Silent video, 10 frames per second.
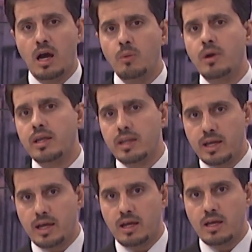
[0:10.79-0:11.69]
أو
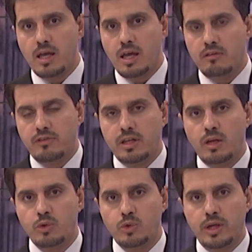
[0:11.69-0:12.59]
غيرها
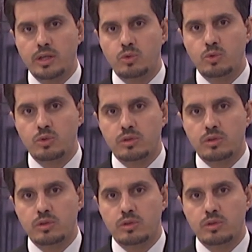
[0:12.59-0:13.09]
فإنه يؤيد